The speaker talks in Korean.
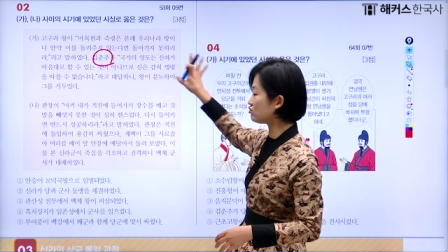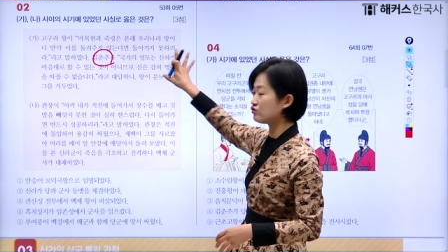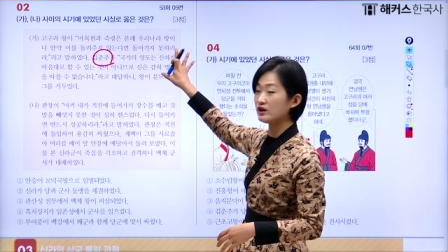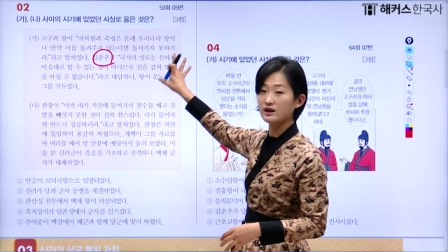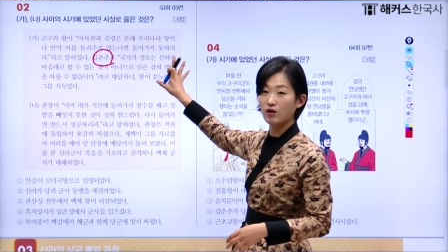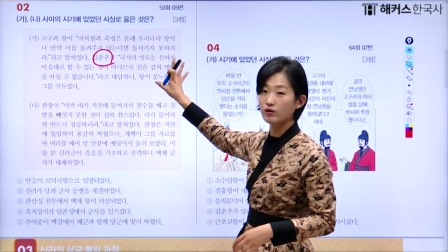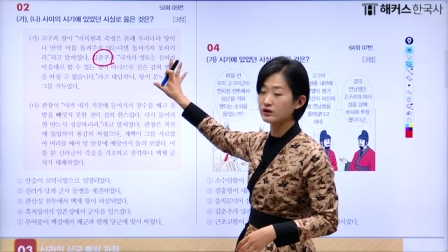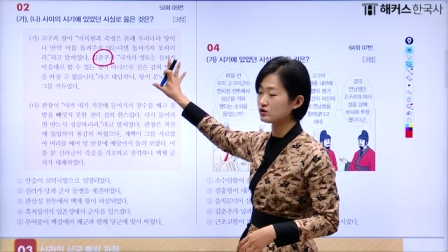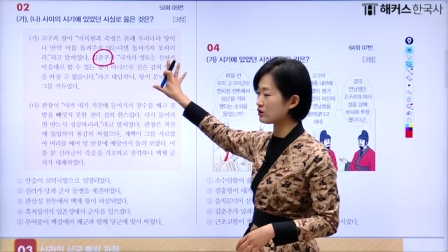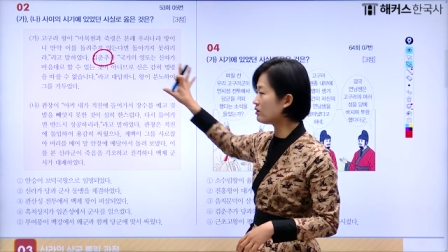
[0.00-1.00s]
뒤에
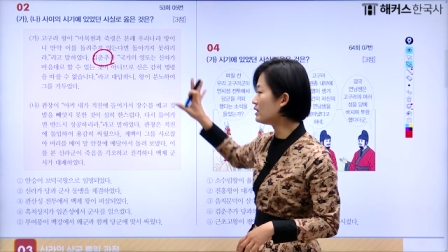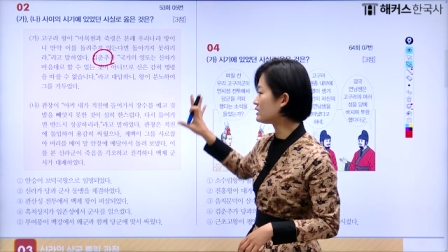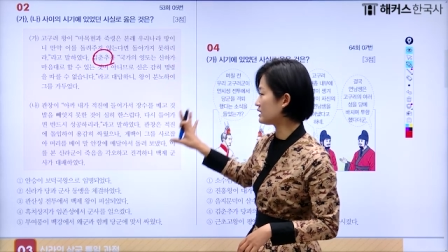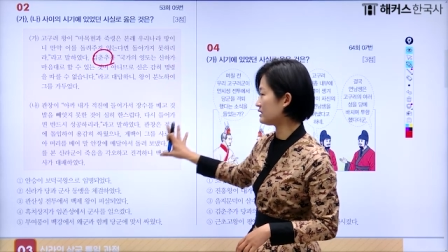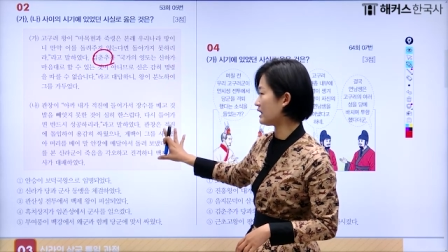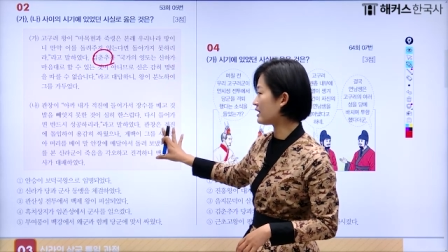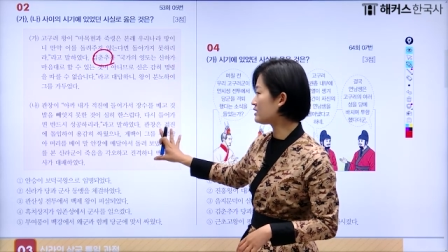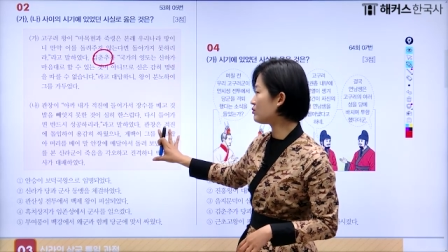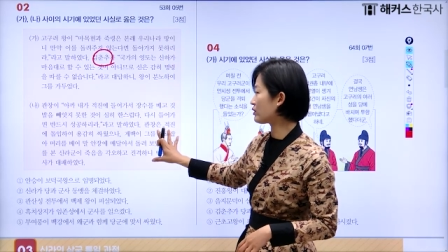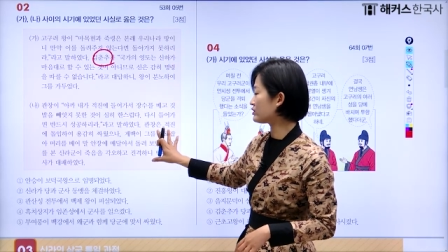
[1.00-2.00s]
나오겠죠. 자,
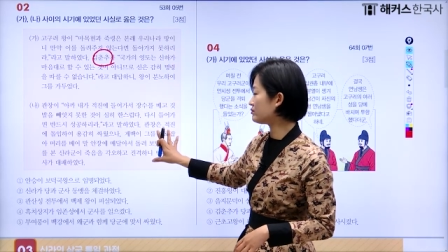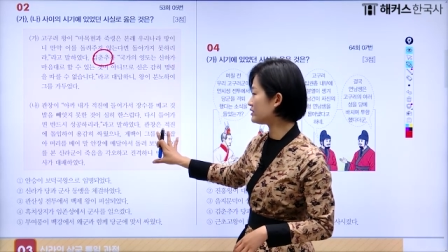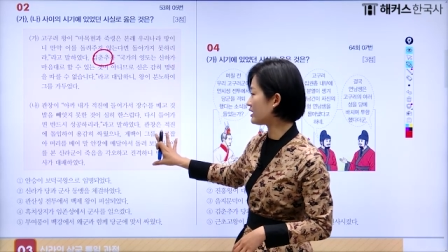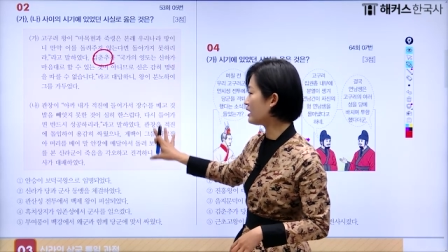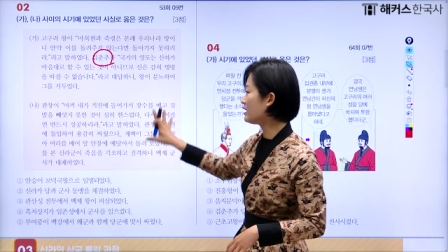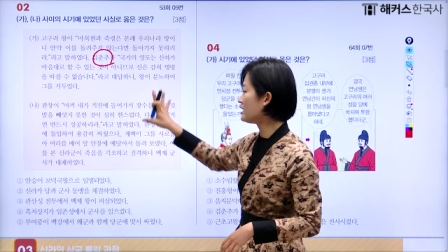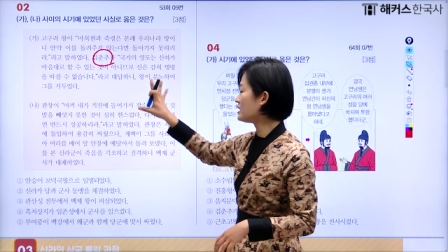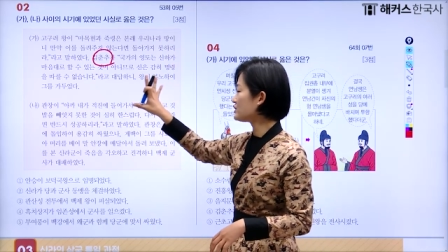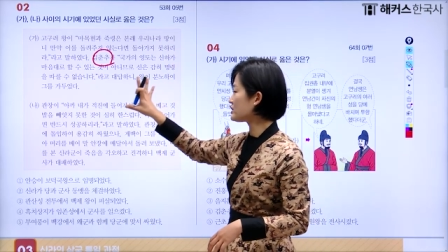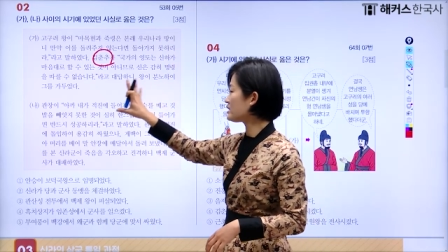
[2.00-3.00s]
나를 보겠습니다.
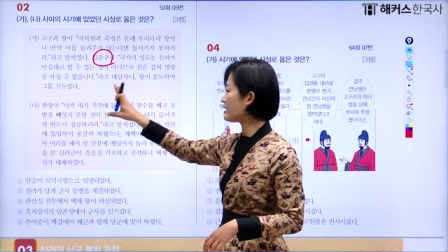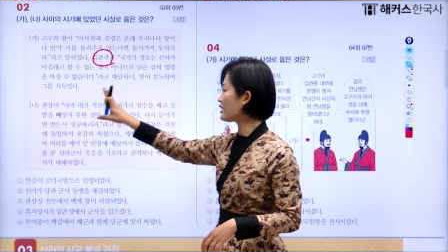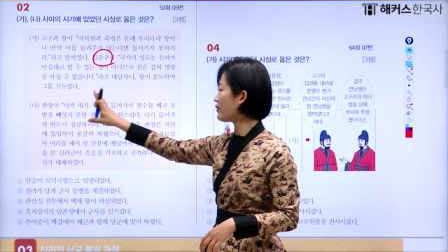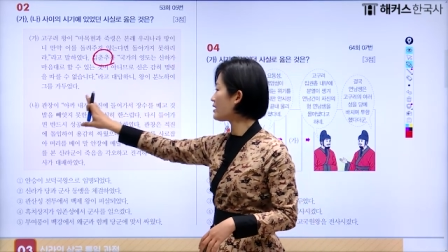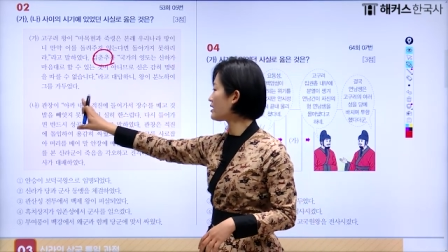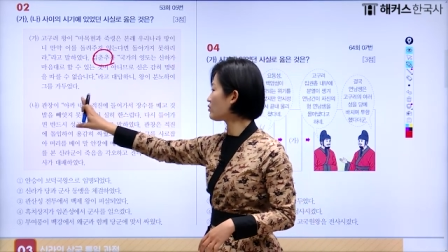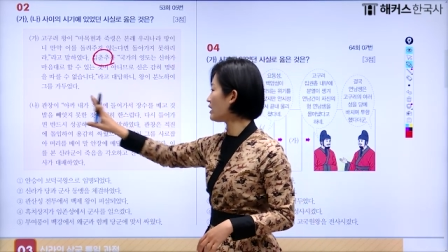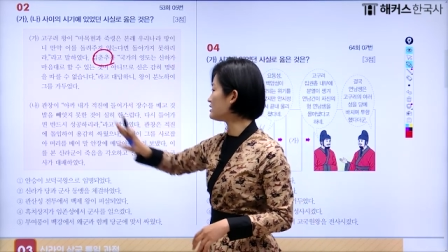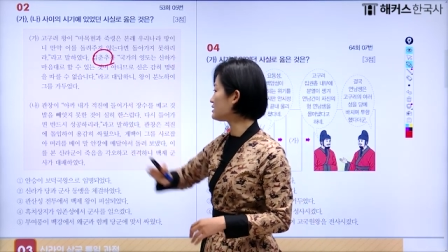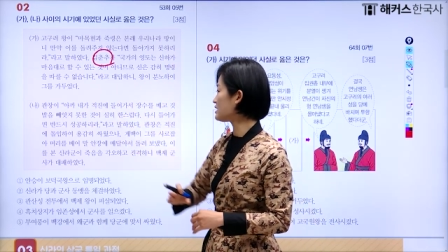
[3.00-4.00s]
신라의 화랑
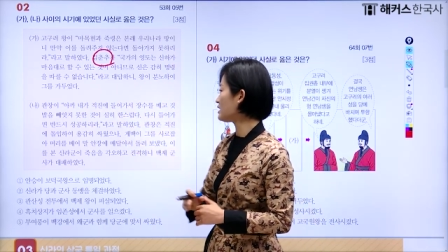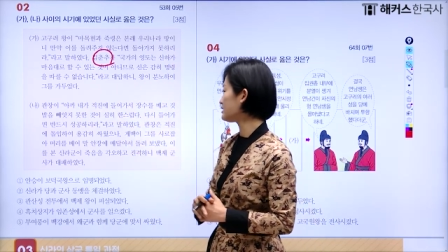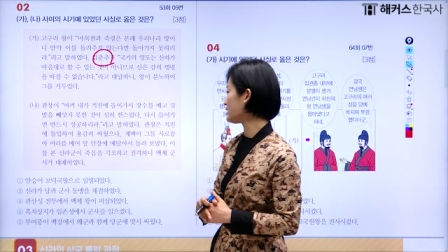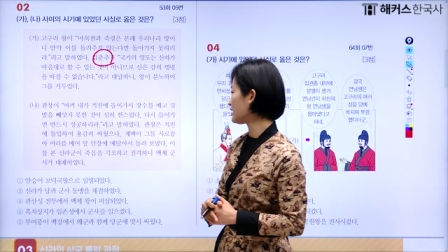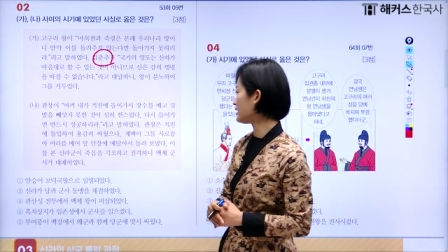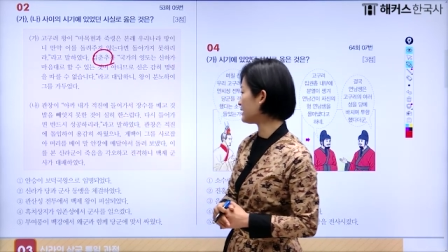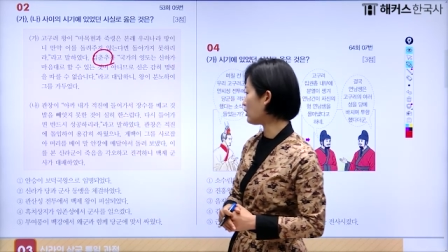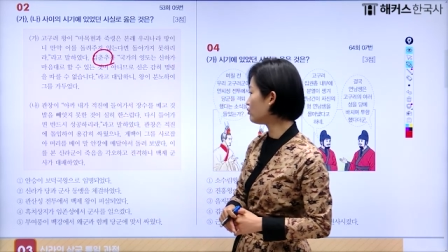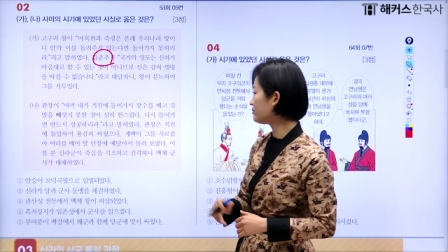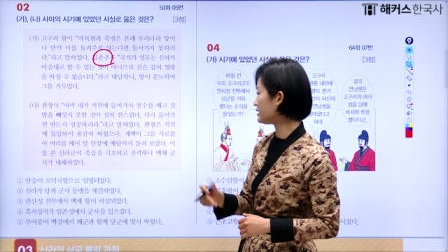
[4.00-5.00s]
관창 얘기가
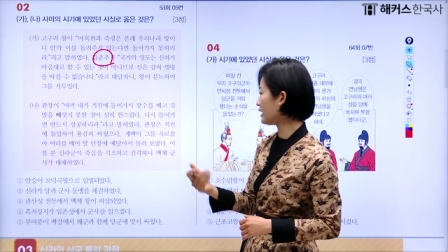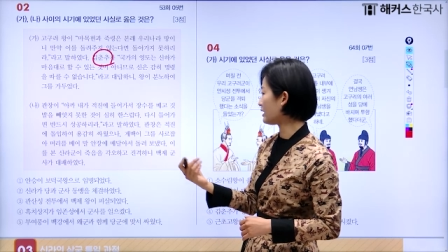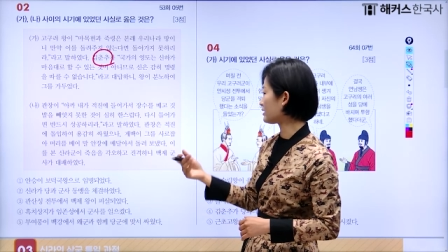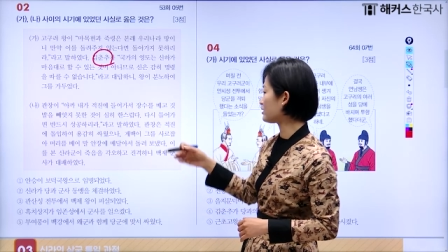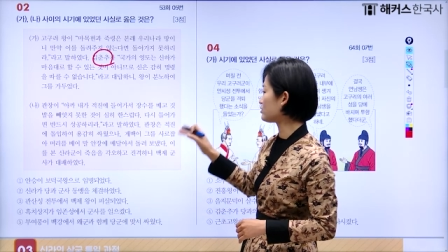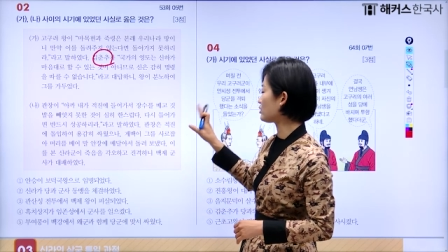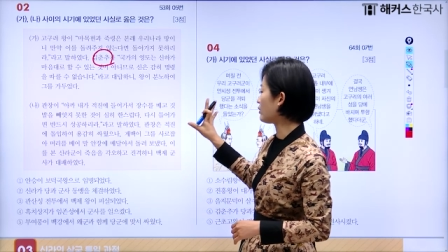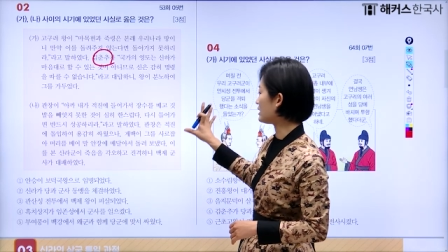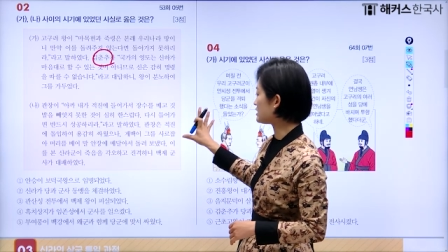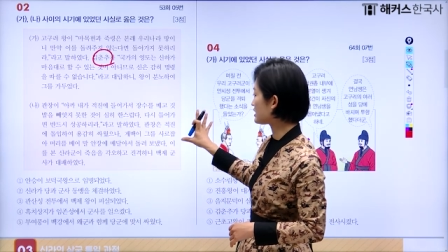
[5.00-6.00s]
나옵니다. 그래서 이
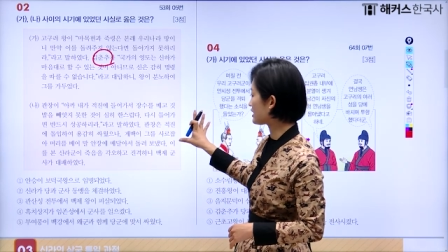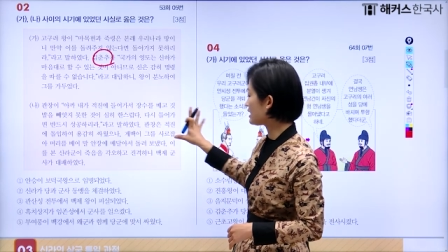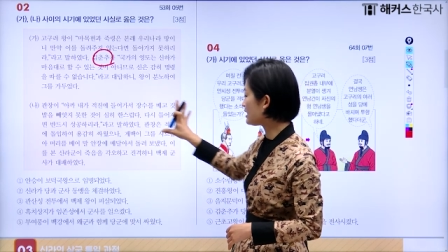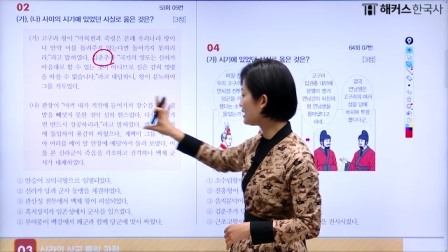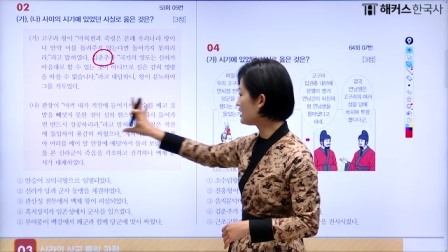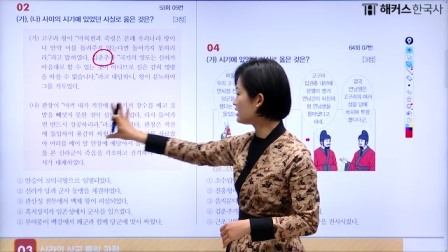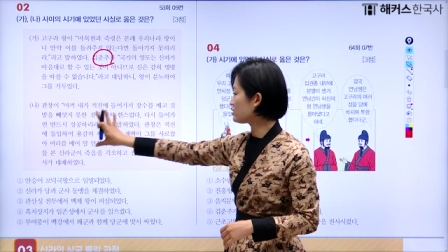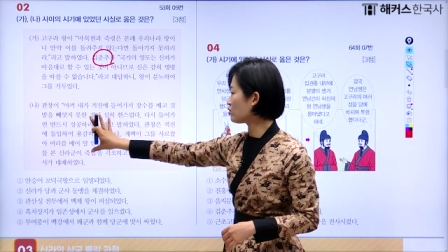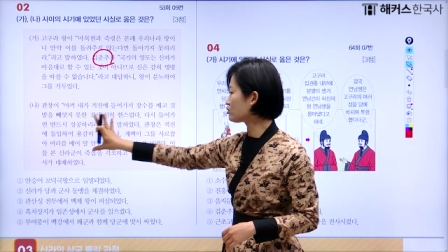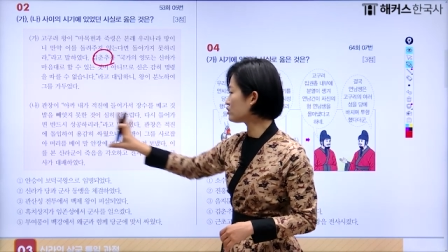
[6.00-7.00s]
관창이
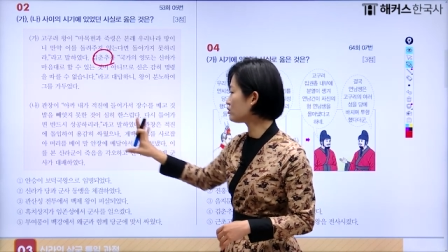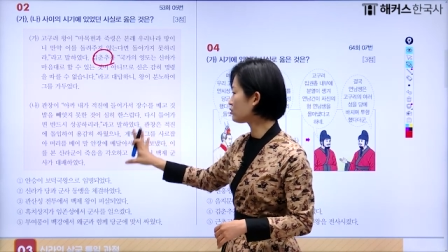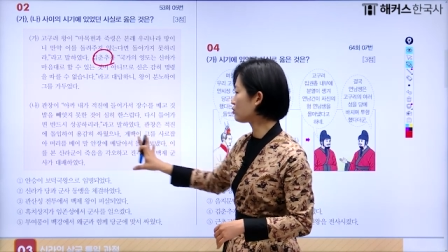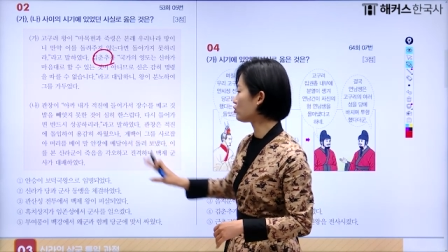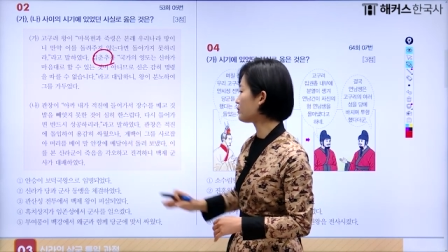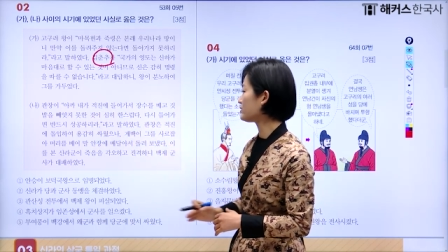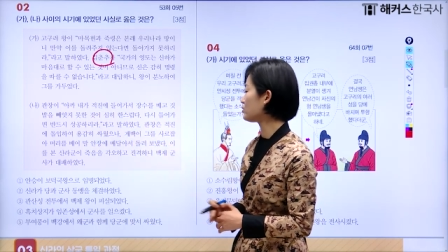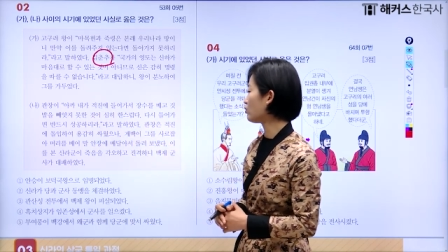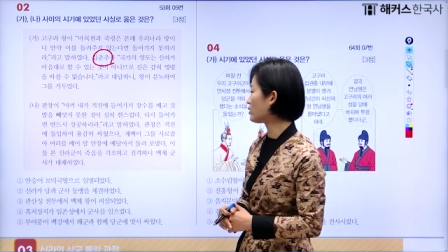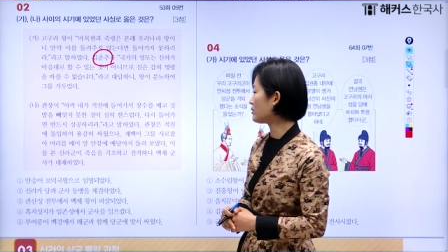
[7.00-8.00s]
적진으로 돌입해서
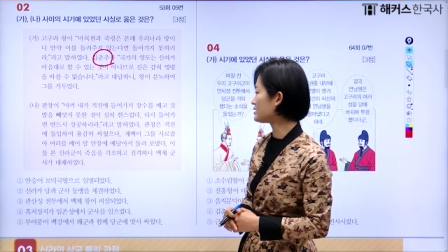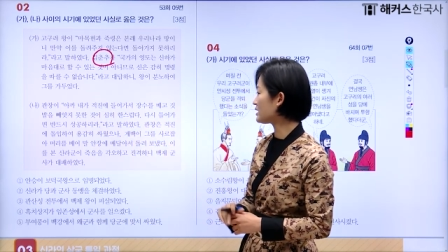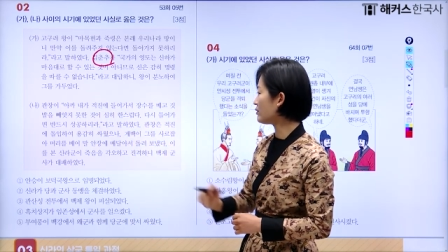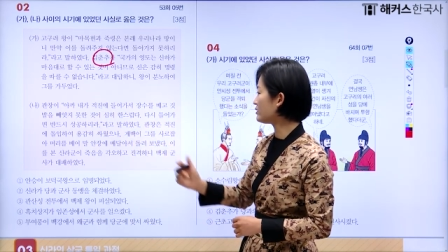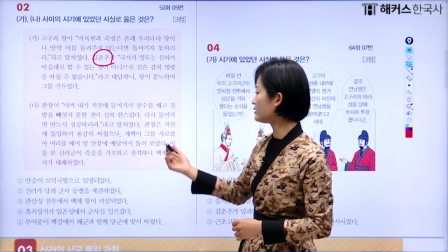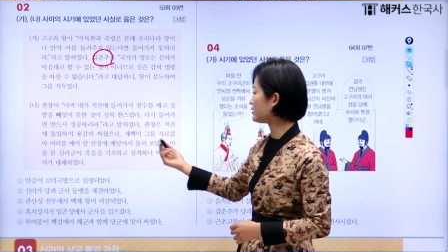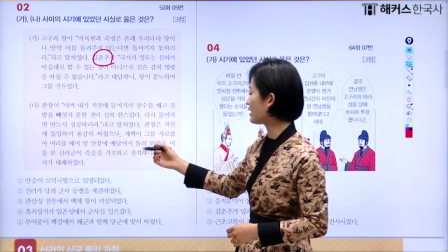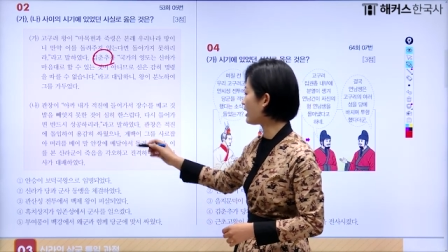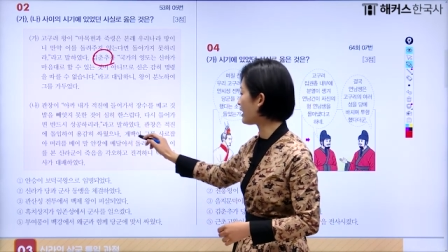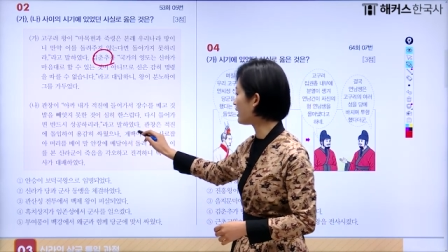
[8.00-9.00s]
용감히
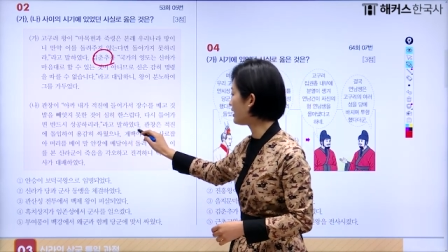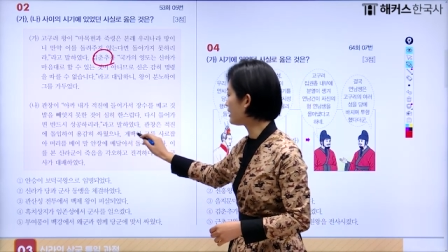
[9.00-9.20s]
싸웠는데